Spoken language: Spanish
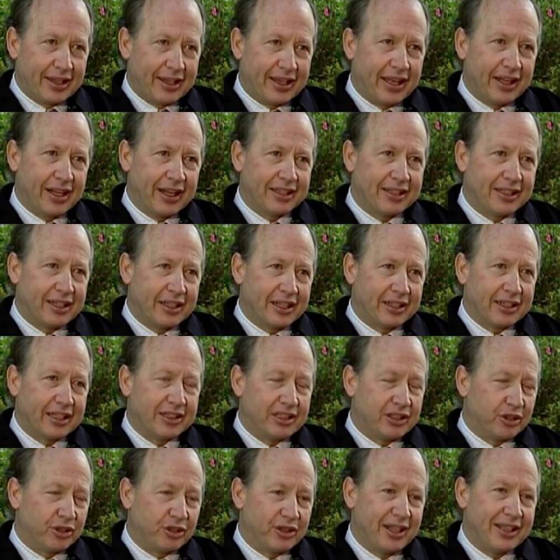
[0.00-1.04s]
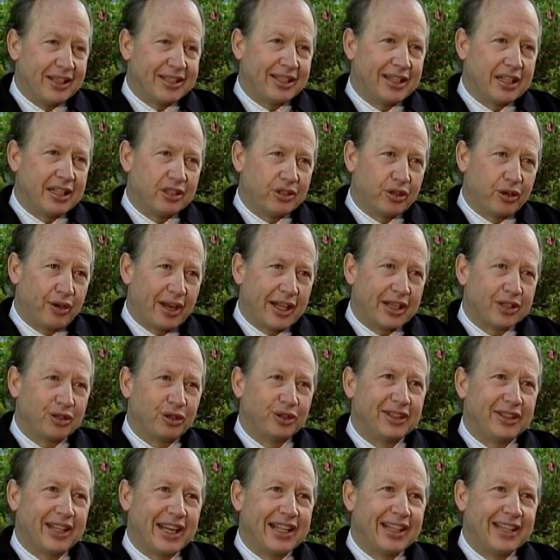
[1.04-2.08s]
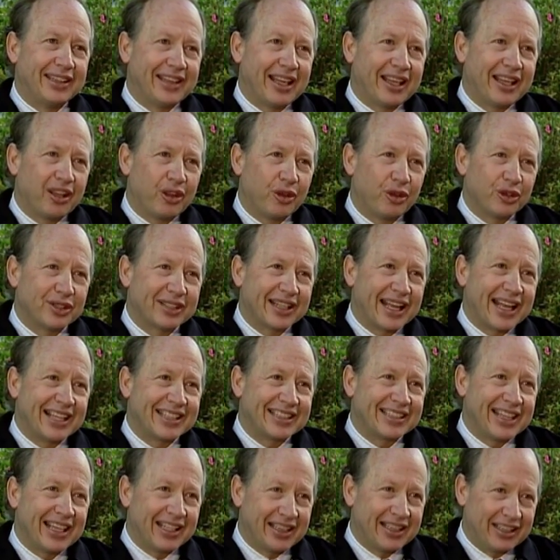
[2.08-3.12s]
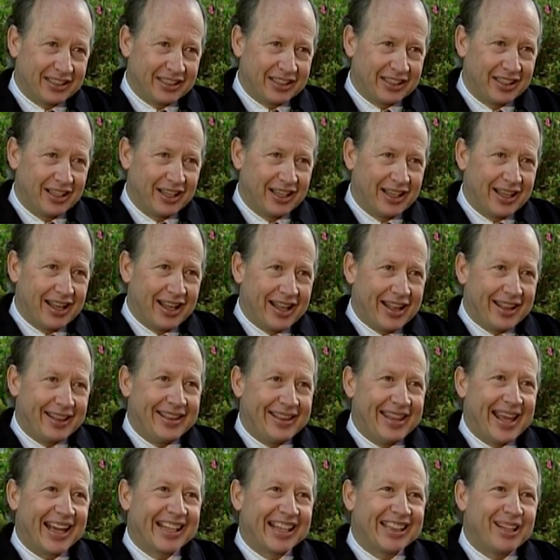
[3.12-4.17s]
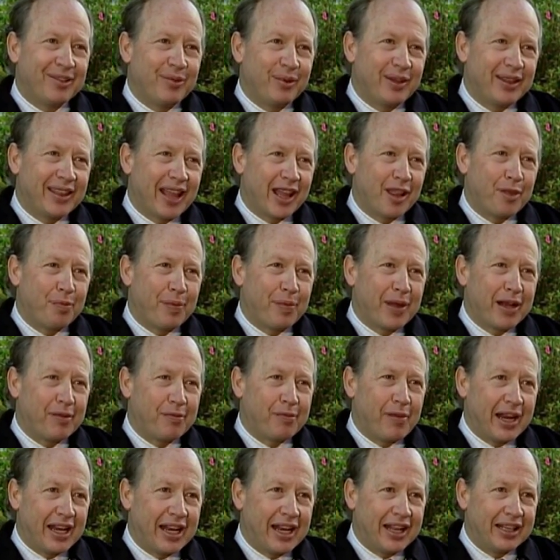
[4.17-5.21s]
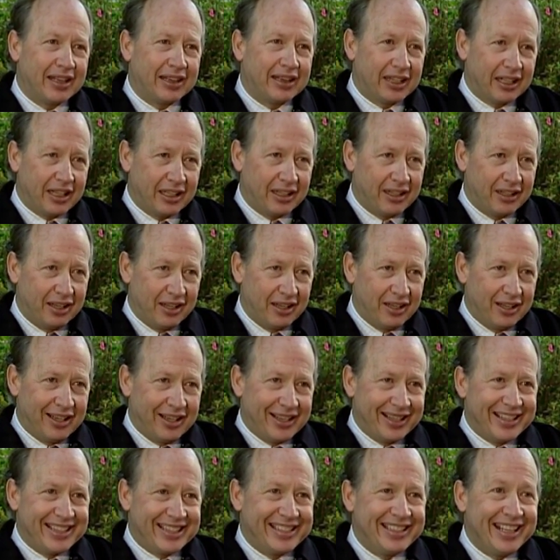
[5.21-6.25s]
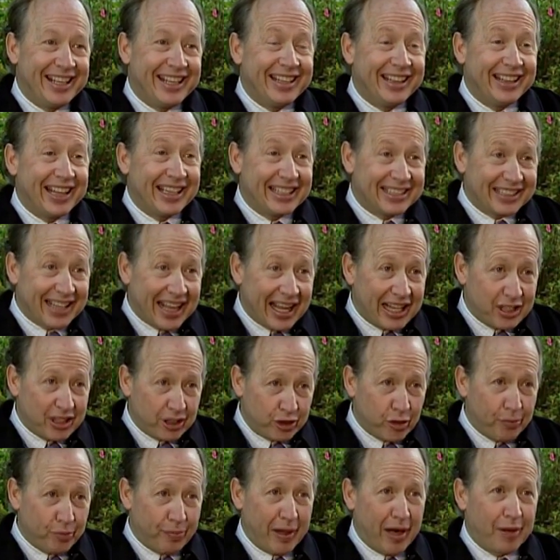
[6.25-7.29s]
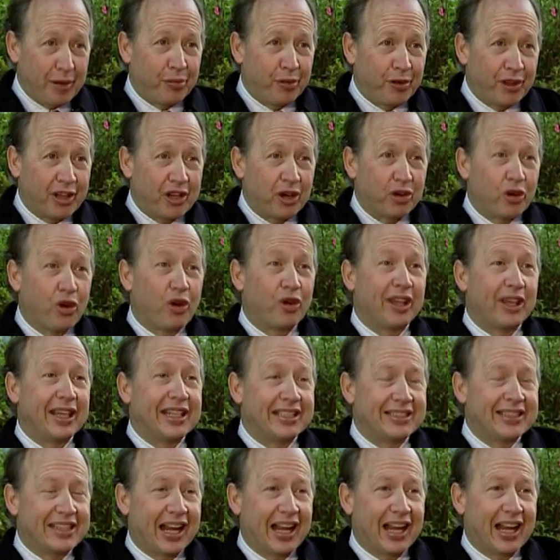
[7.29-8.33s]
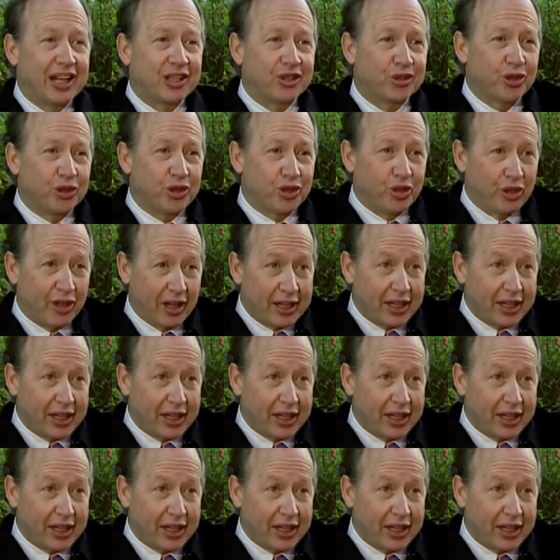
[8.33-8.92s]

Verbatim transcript: Quiere decir que si son 16 horas, son 32 cassettes de actividad permanente sin descanso para poder conquistar las 8 de